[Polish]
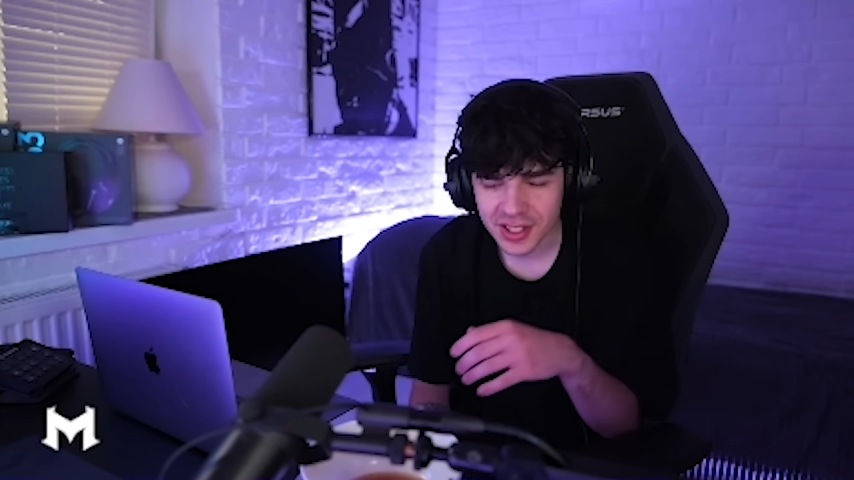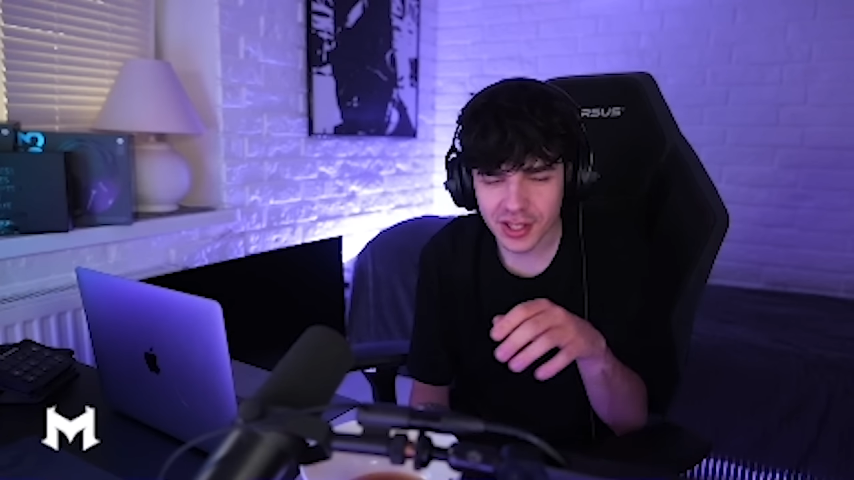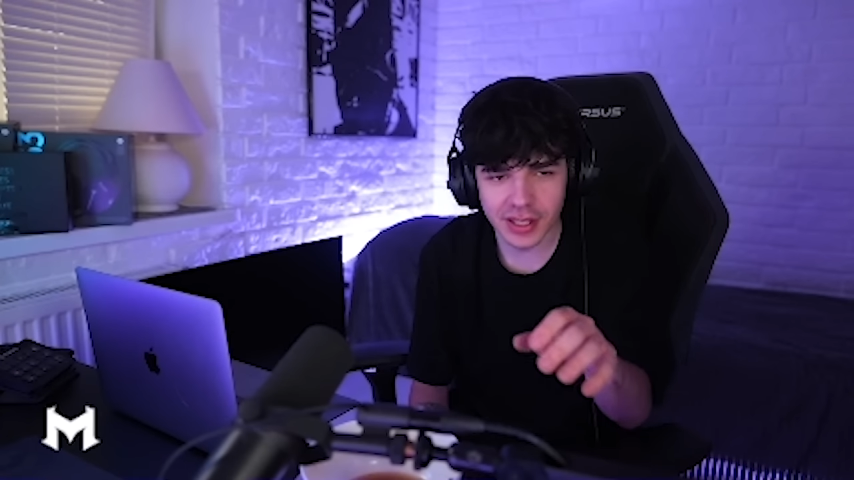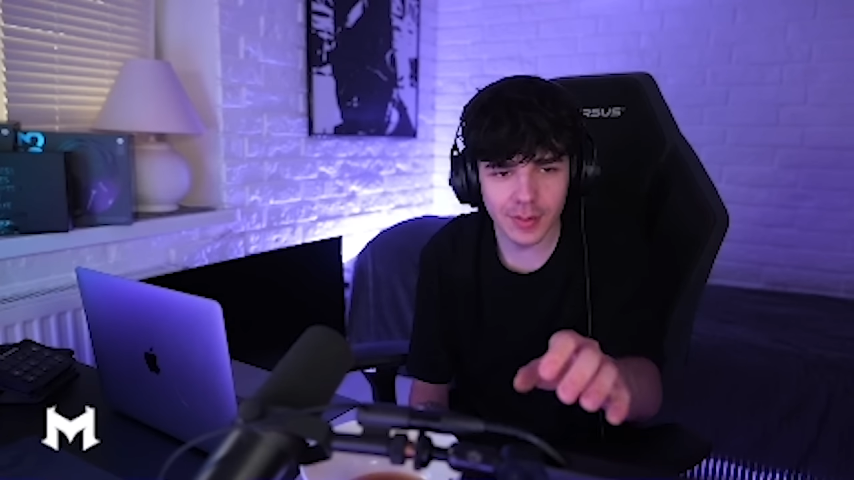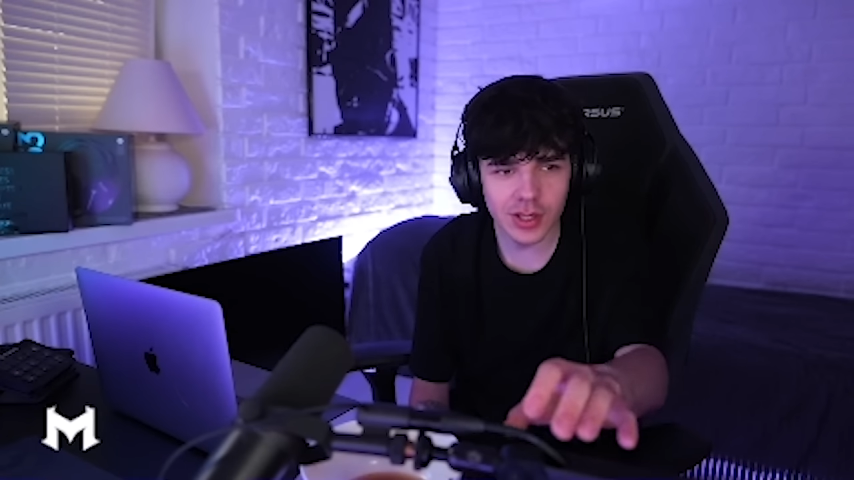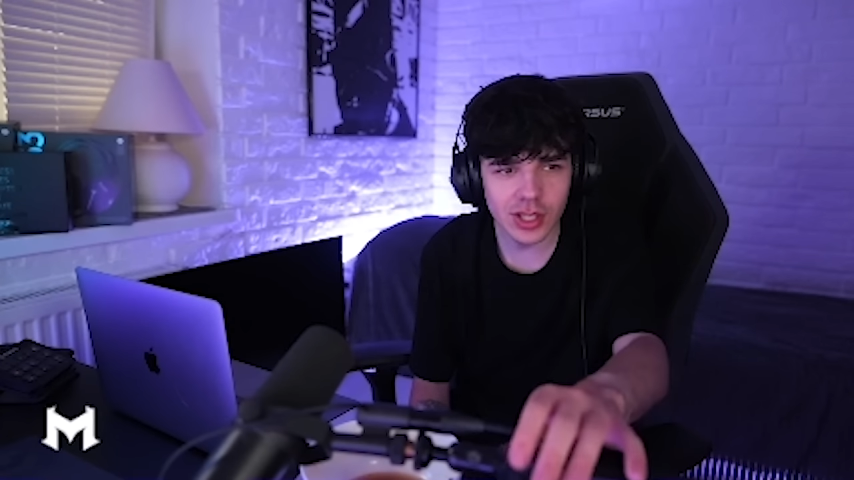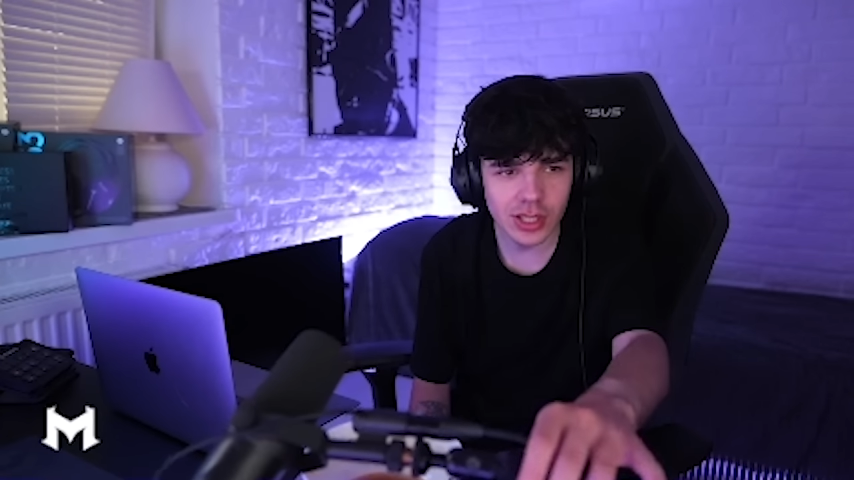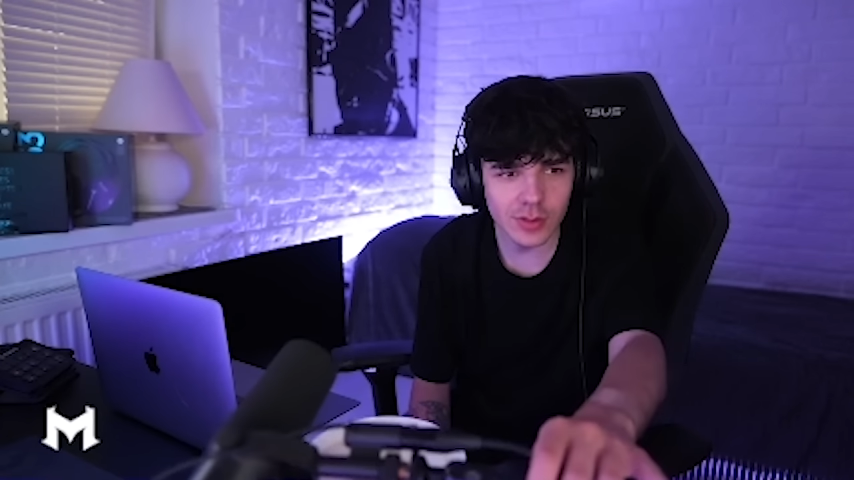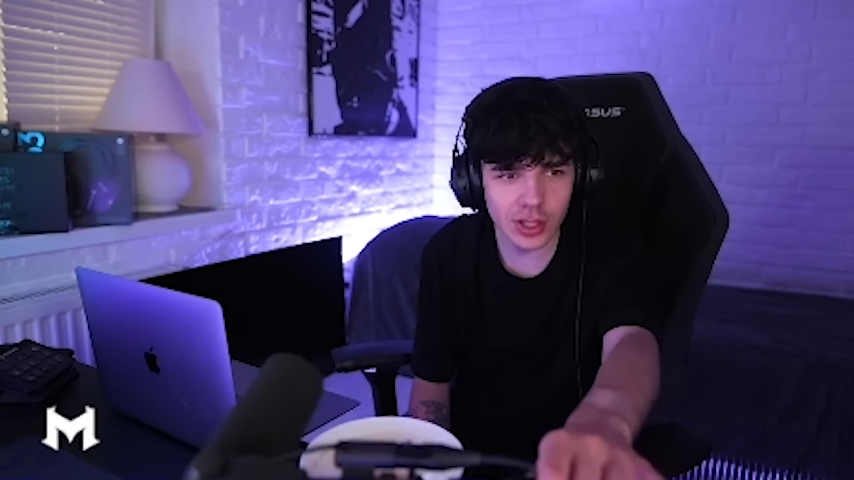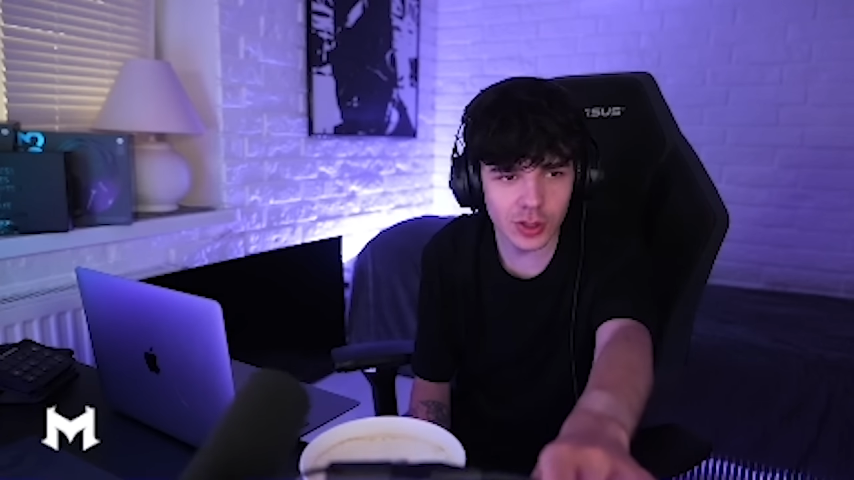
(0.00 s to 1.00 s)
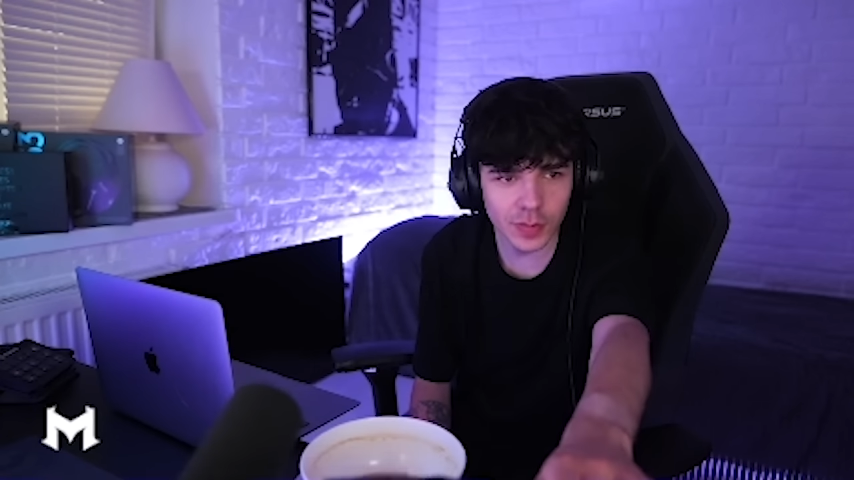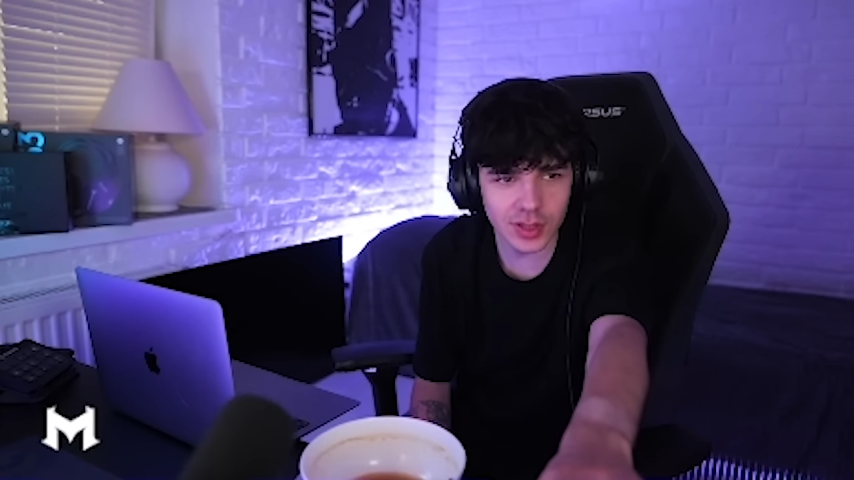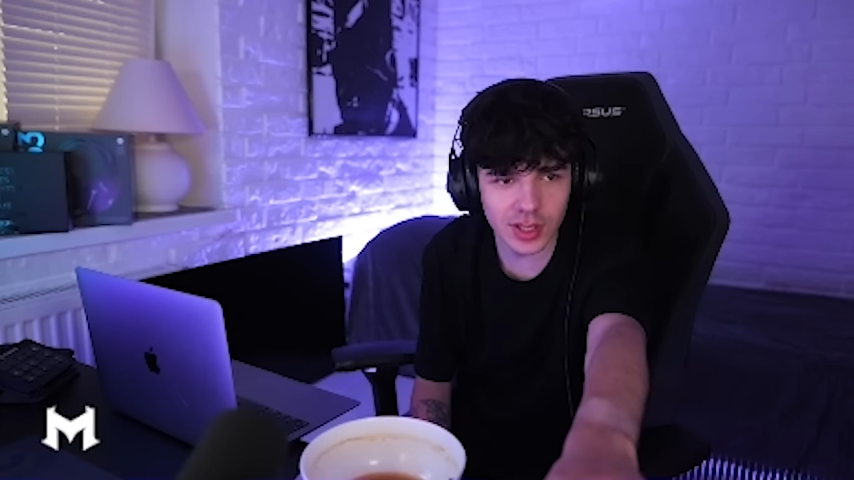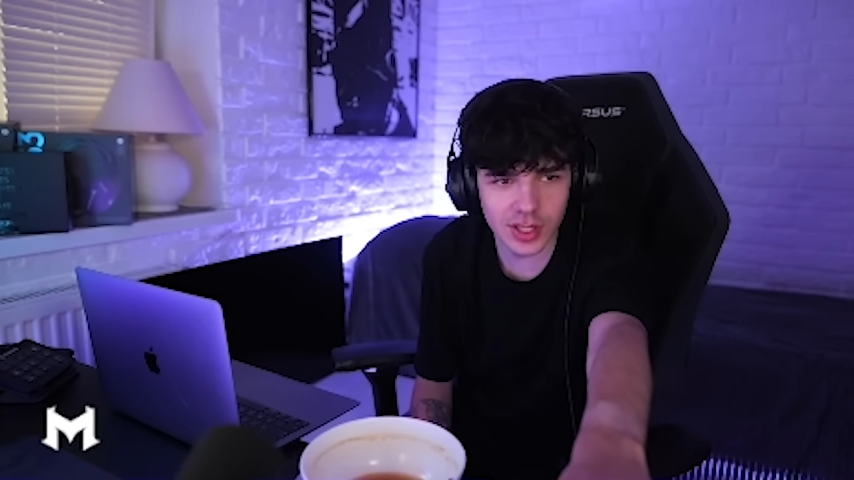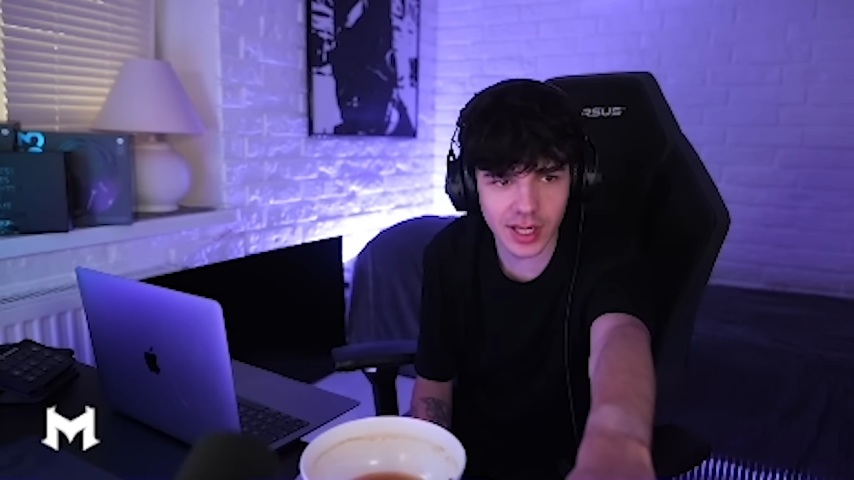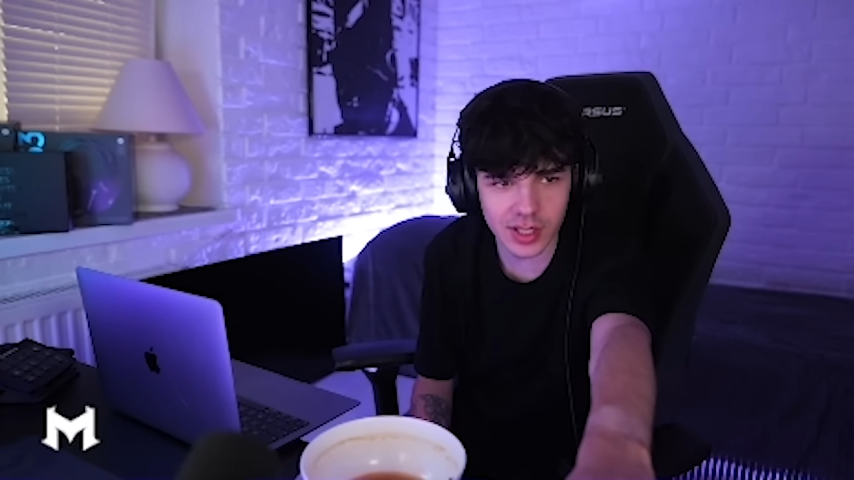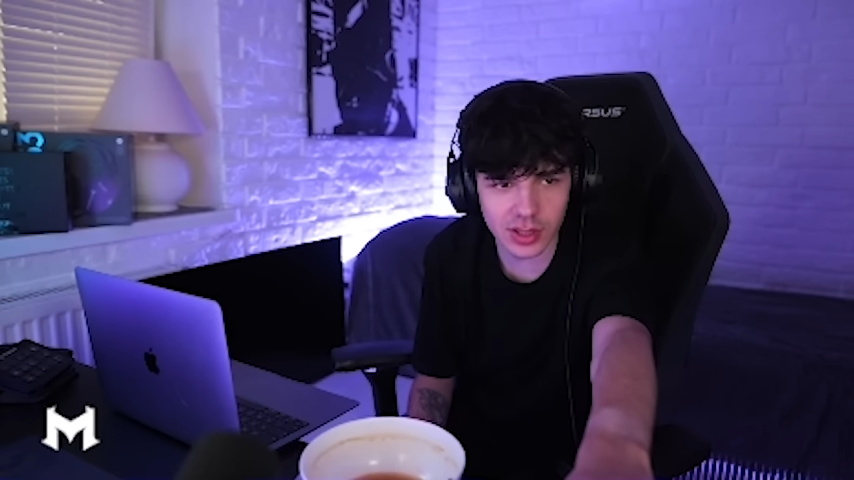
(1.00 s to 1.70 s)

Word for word: Co najmniej 70% szans,